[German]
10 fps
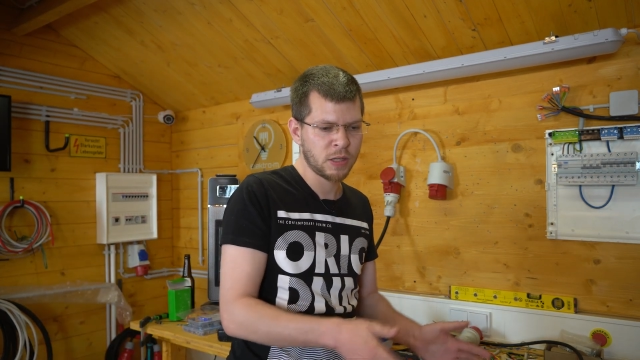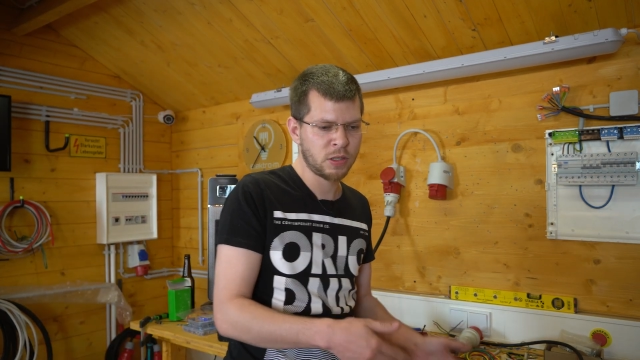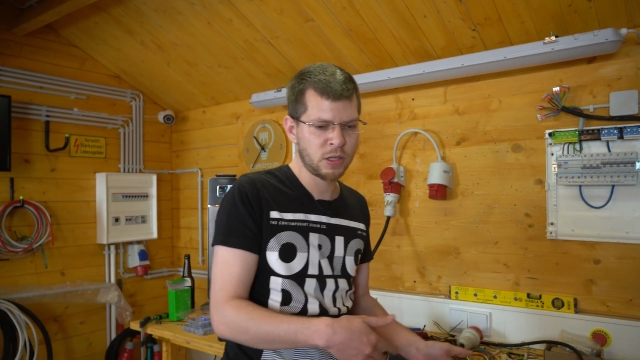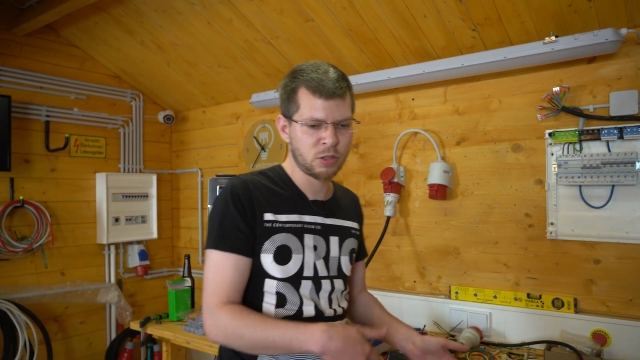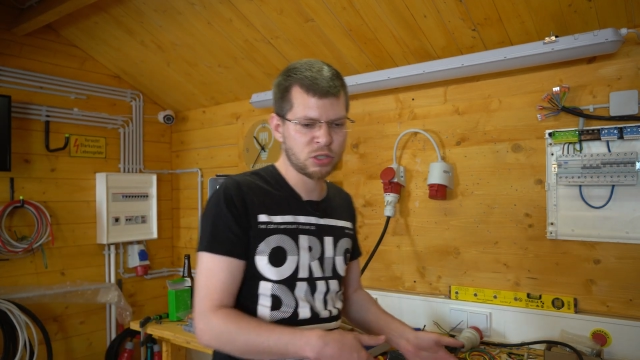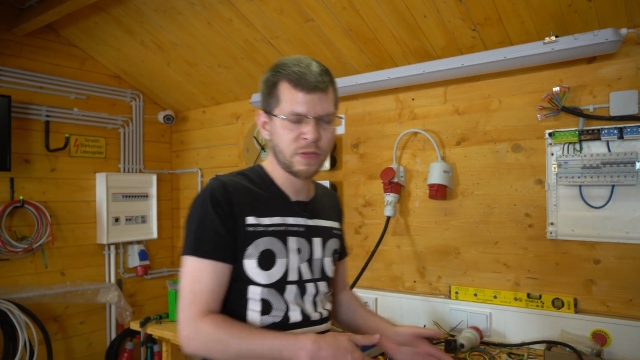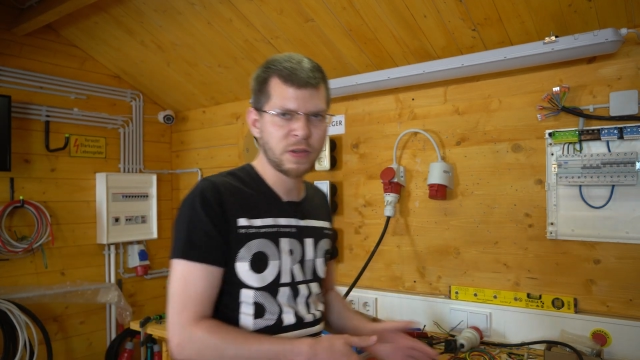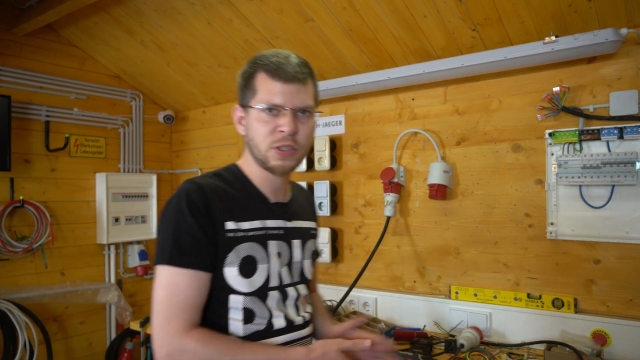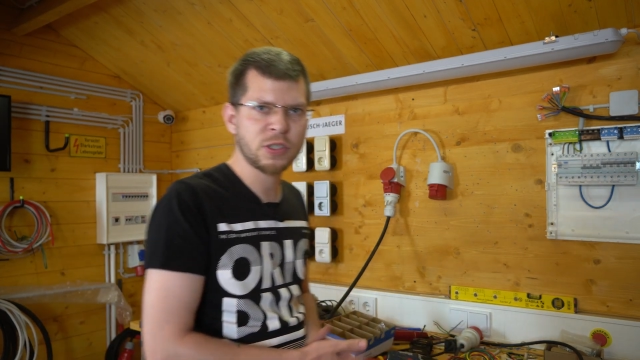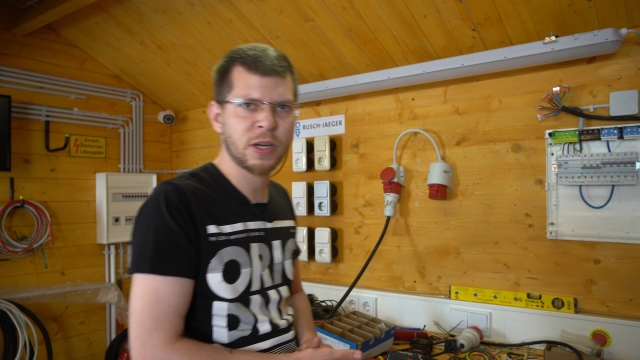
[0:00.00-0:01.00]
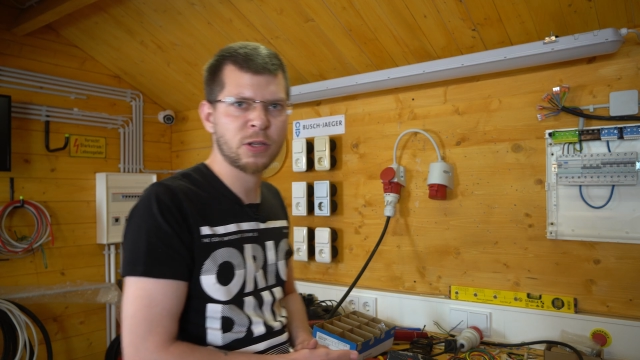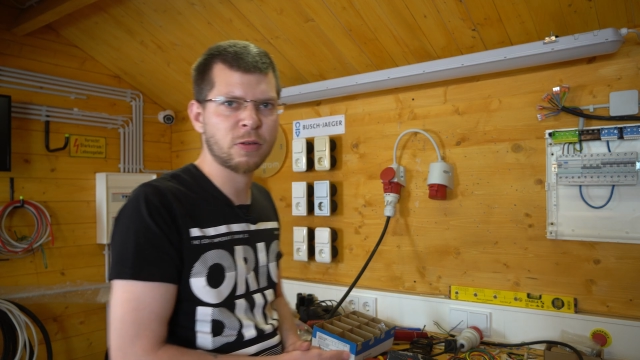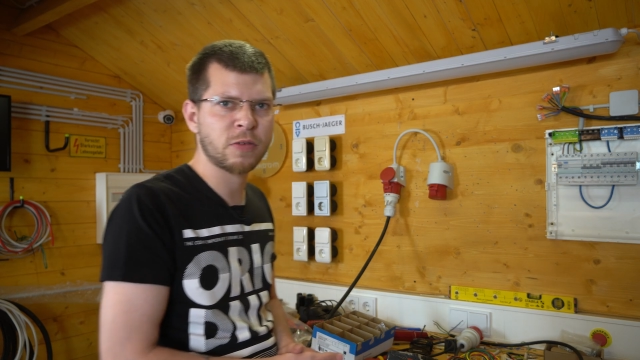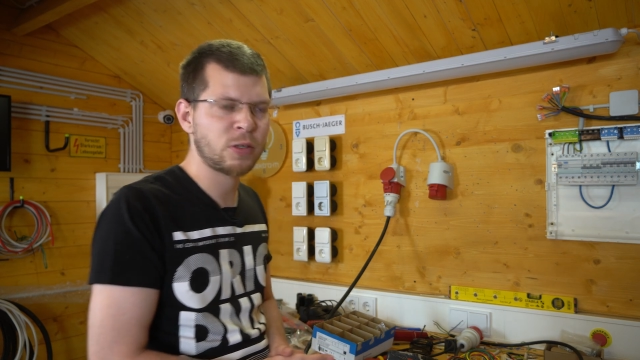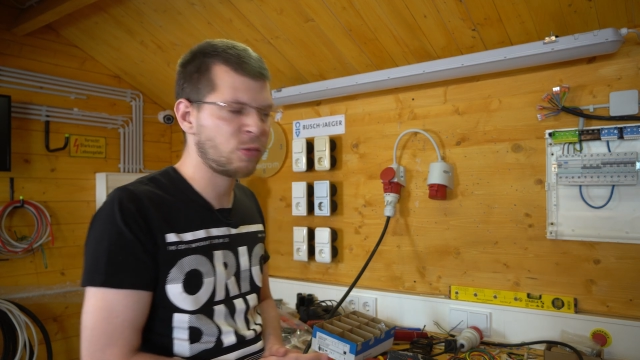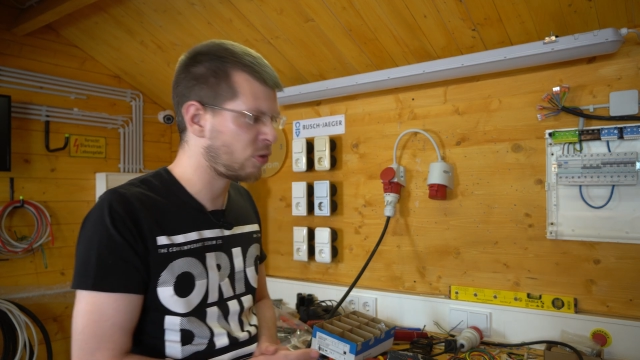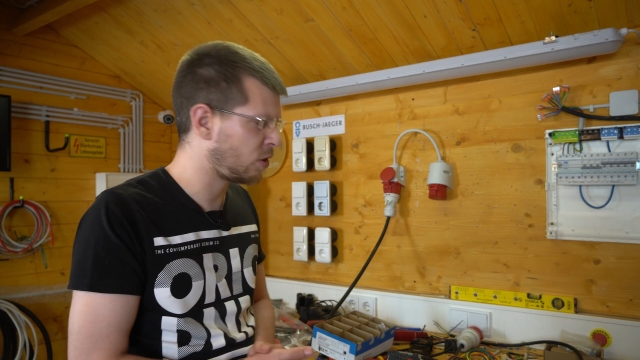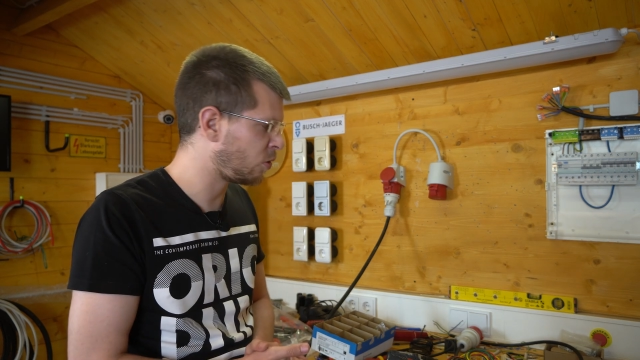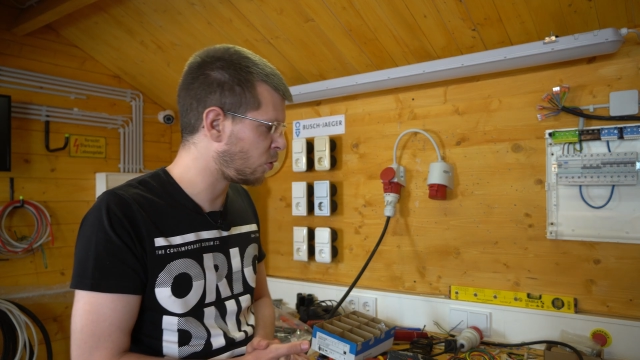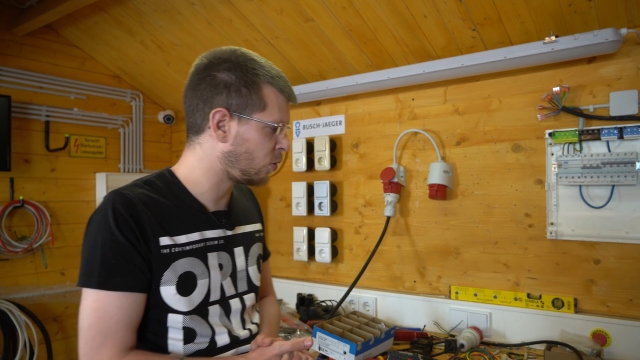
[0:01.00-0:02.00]
die Geschwindigkeit auf
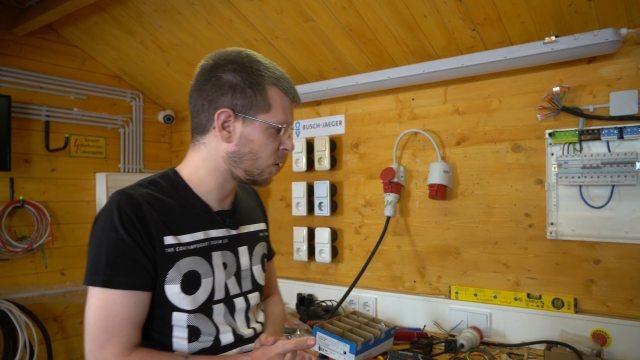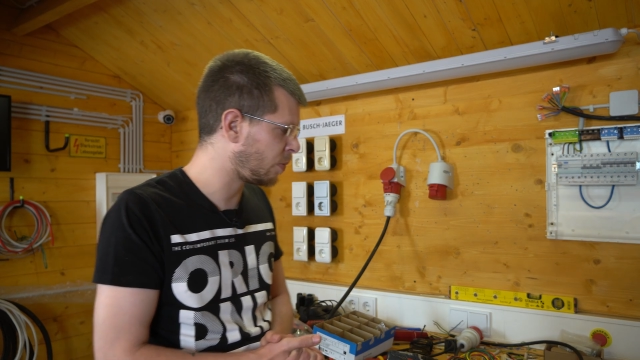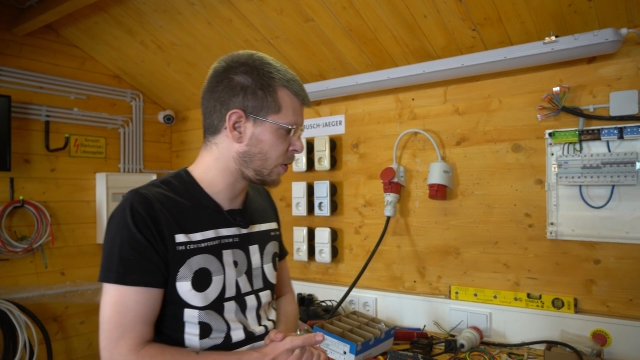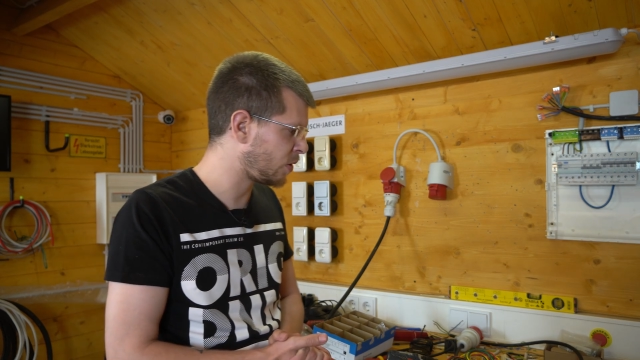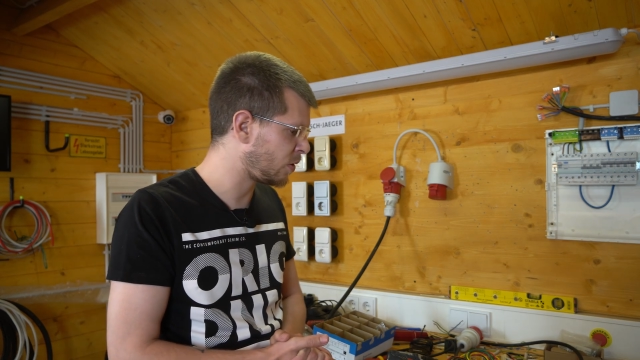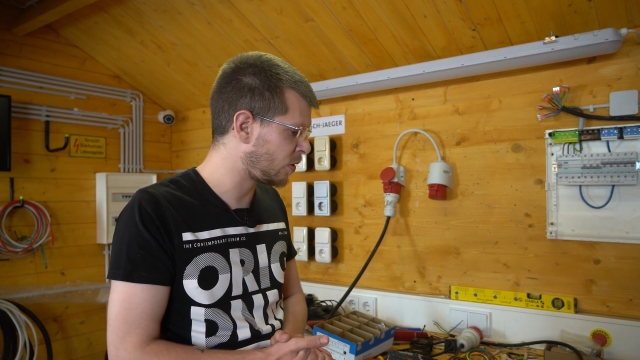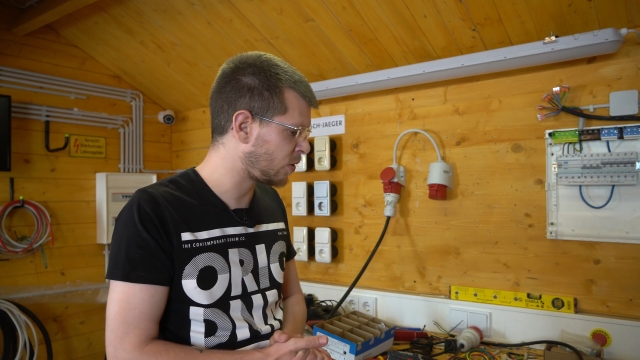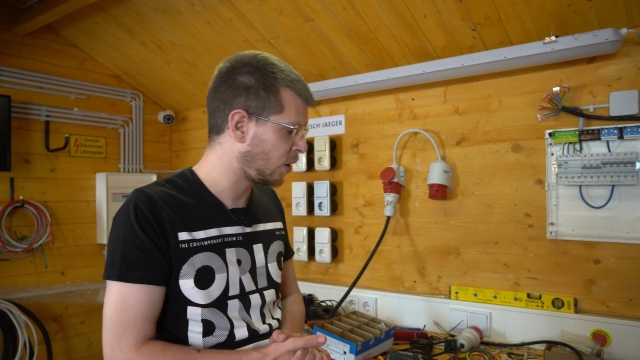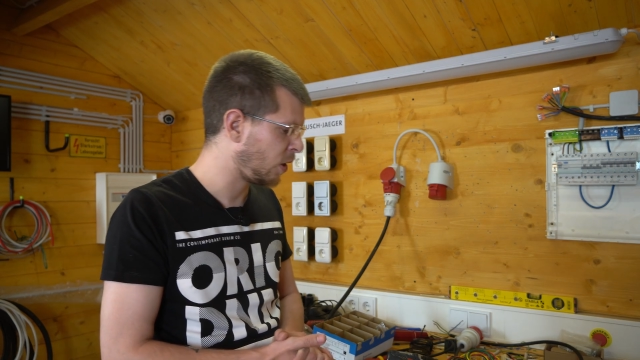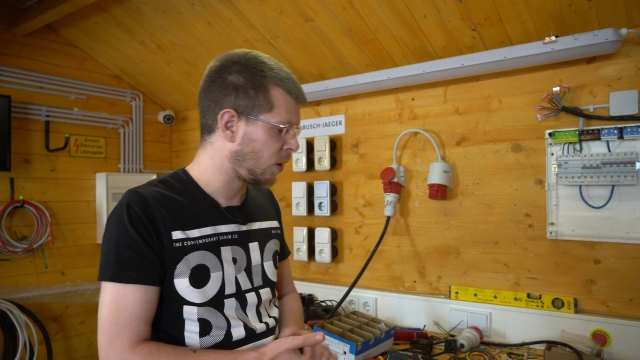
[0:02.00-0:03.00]
Reduzierung und dann passt das.